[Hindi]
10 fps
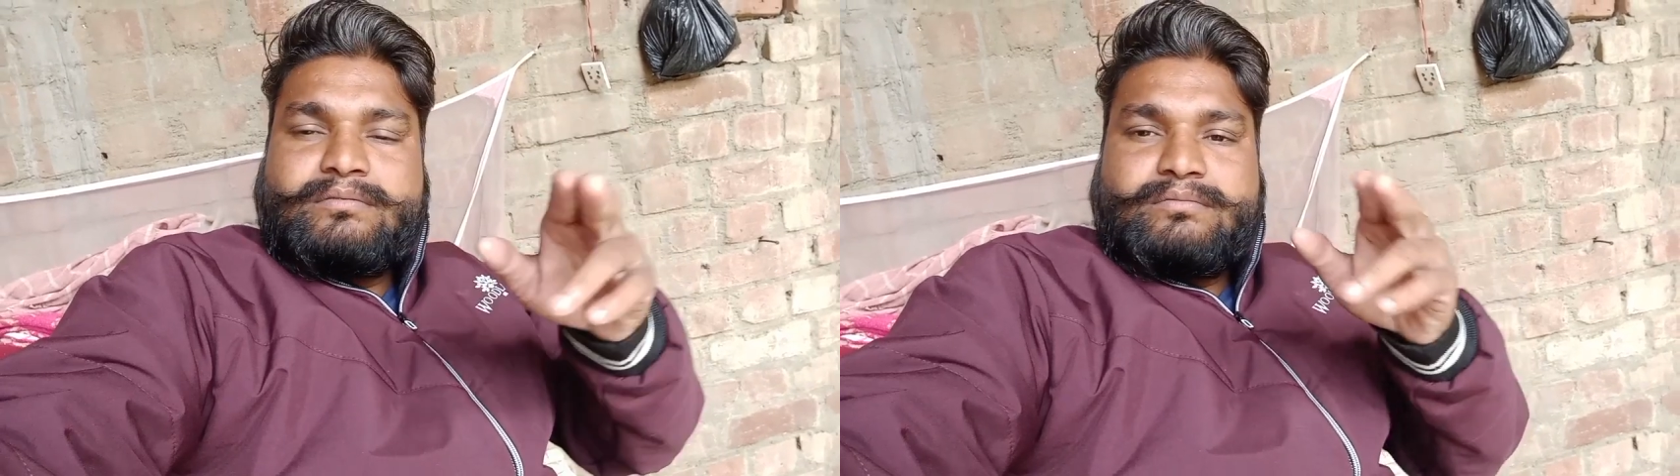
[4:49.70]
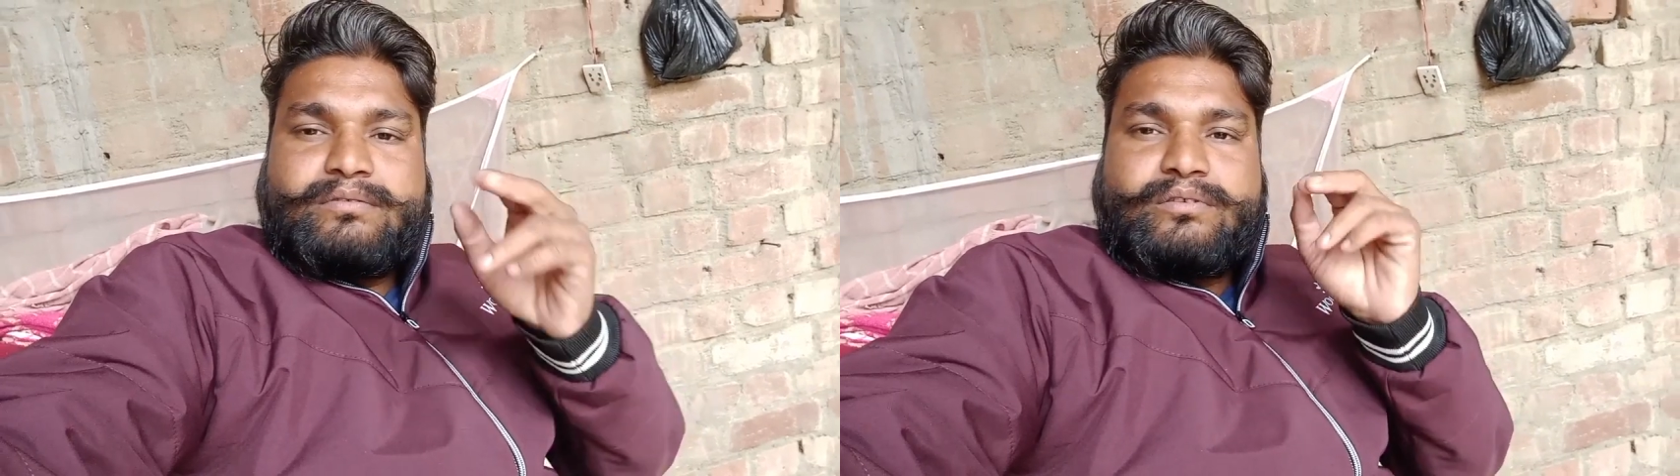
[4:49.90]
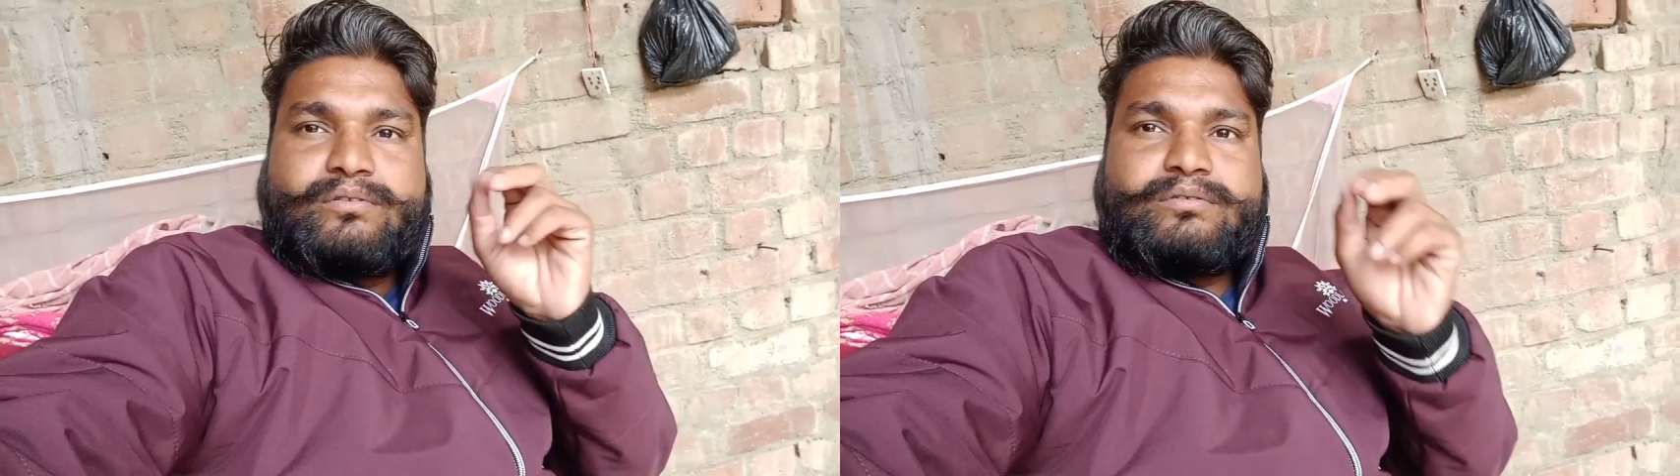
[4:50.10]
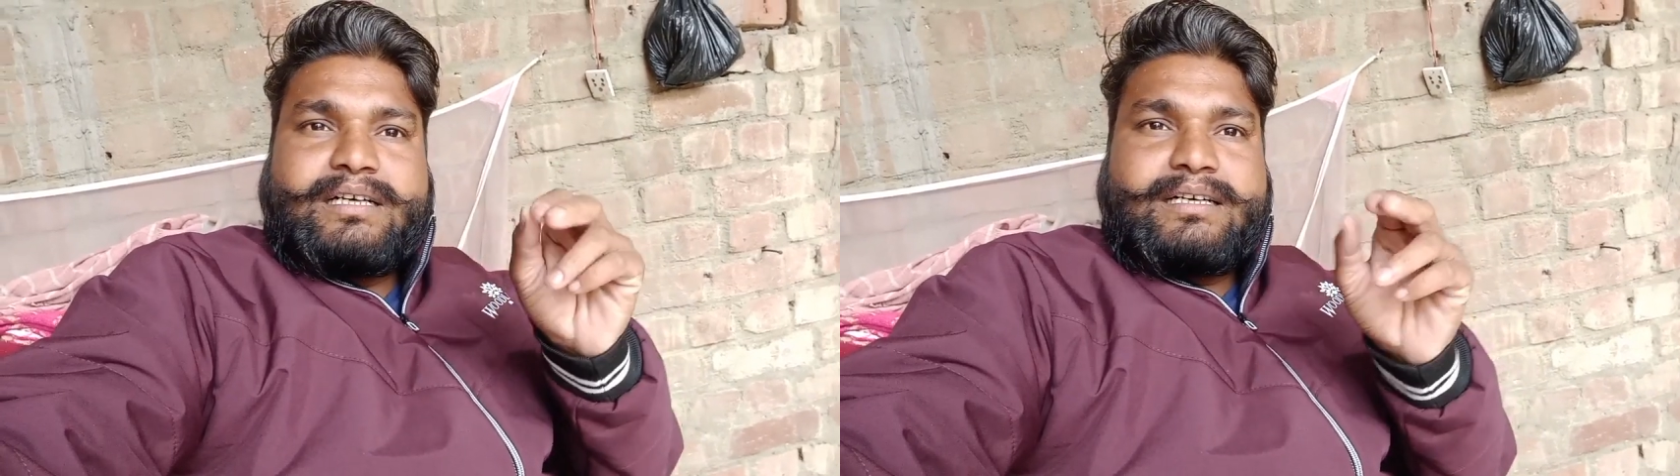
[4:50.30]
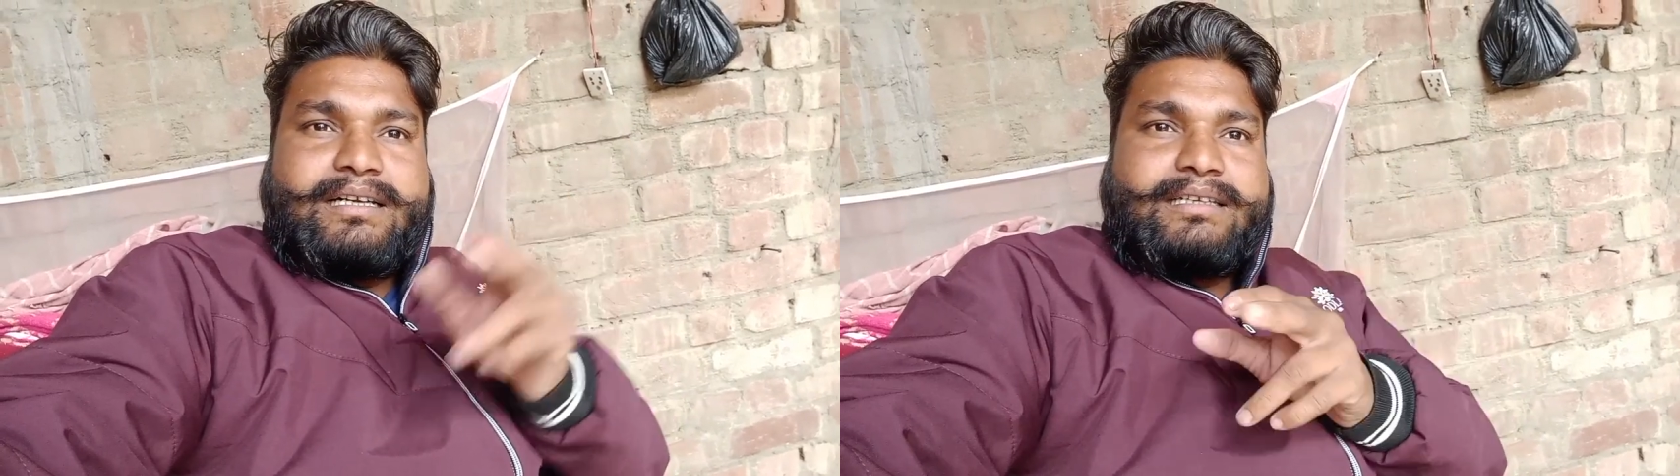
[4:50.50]
वो
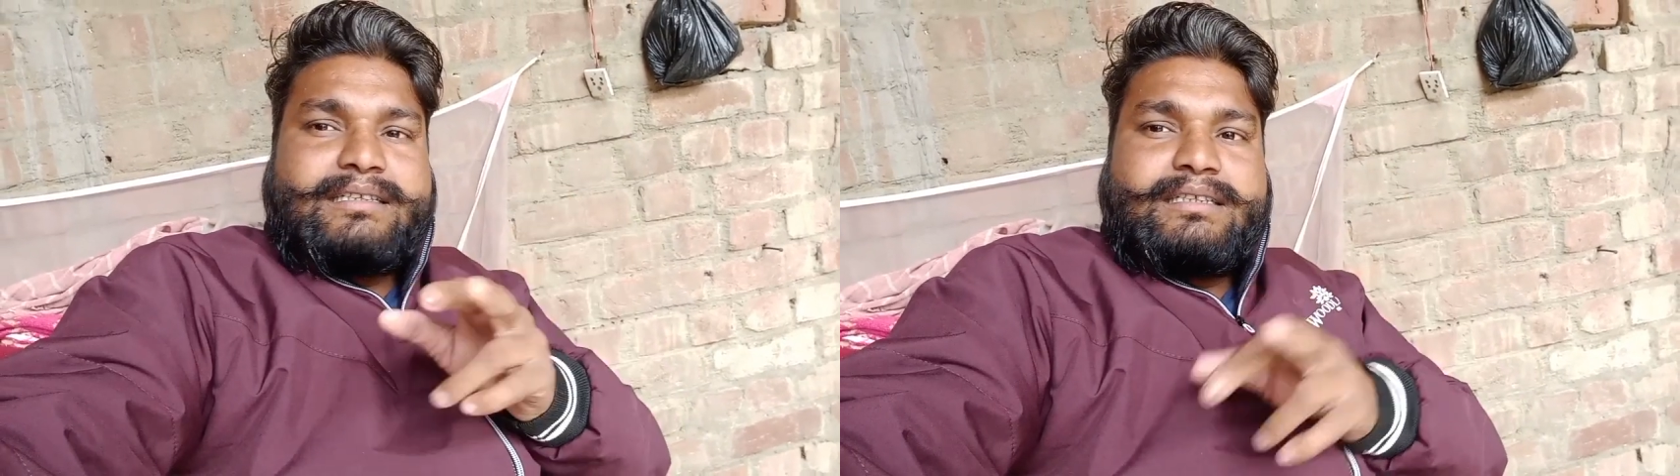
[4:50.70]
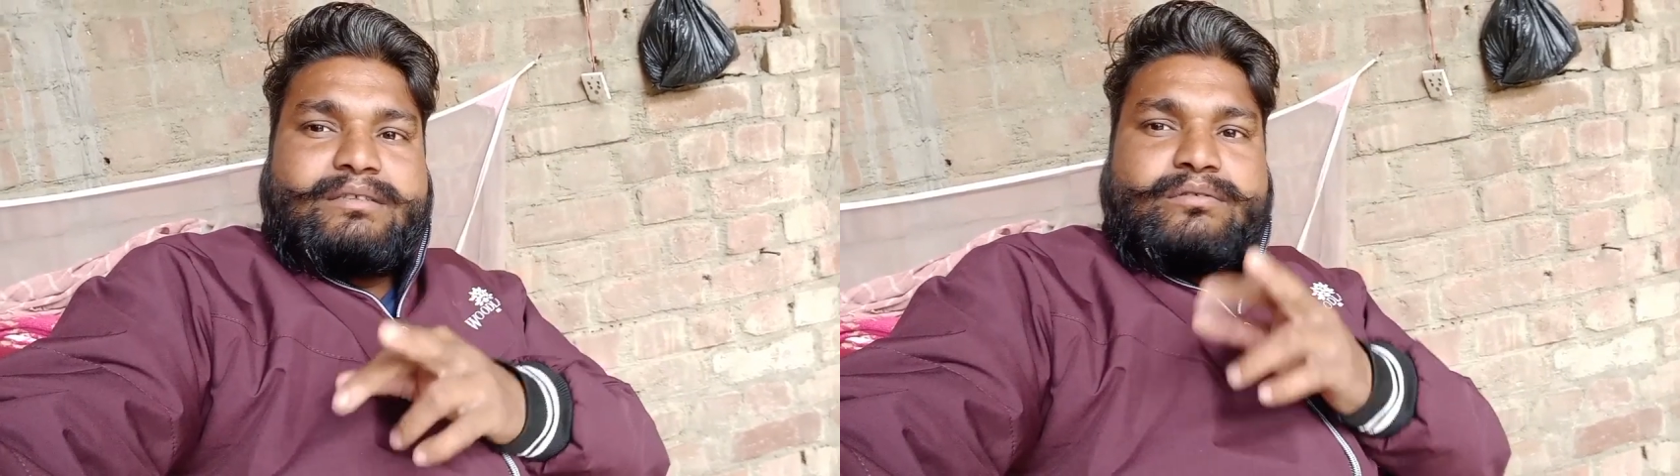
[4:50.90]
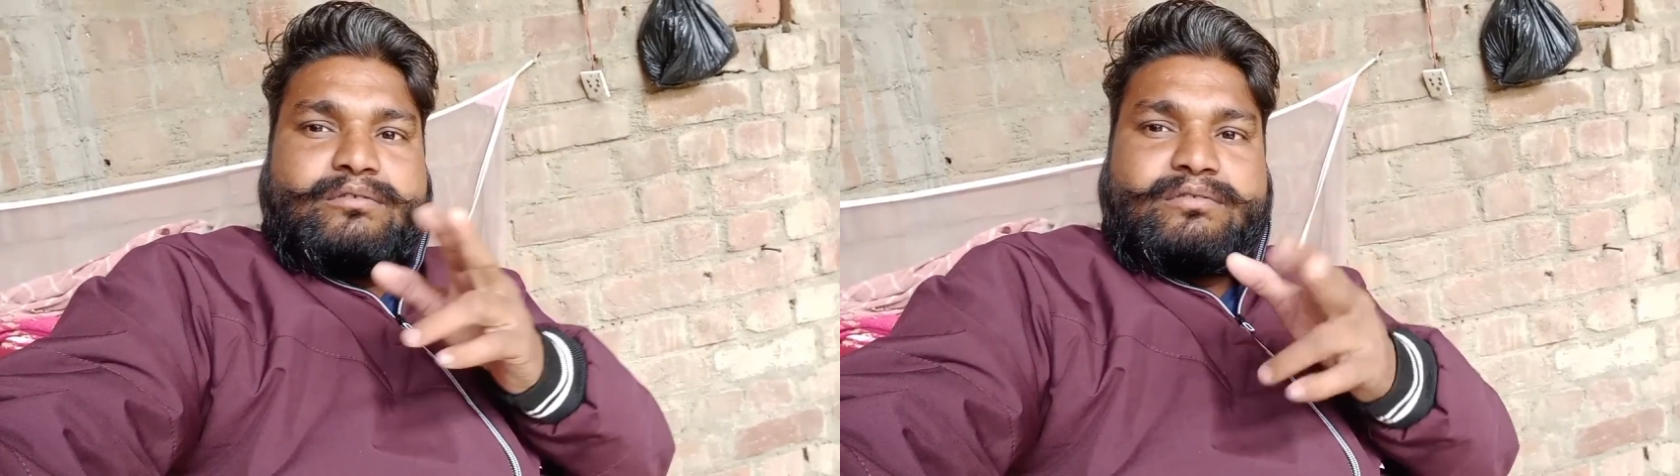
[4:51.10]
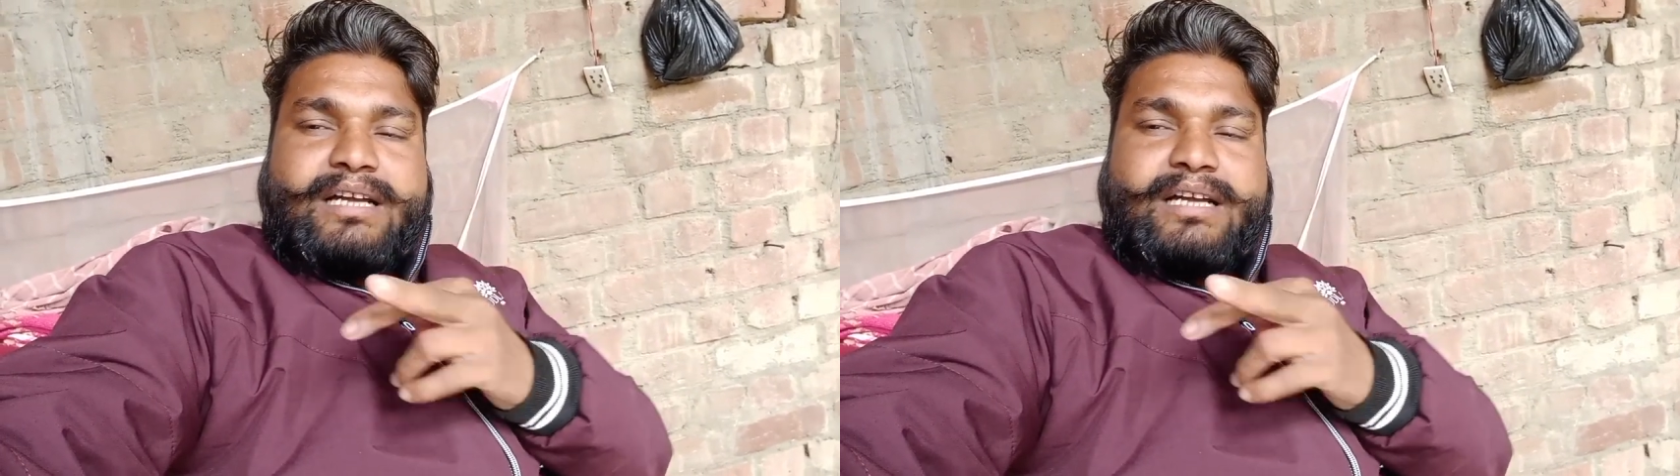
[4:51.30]
काकला की कि वो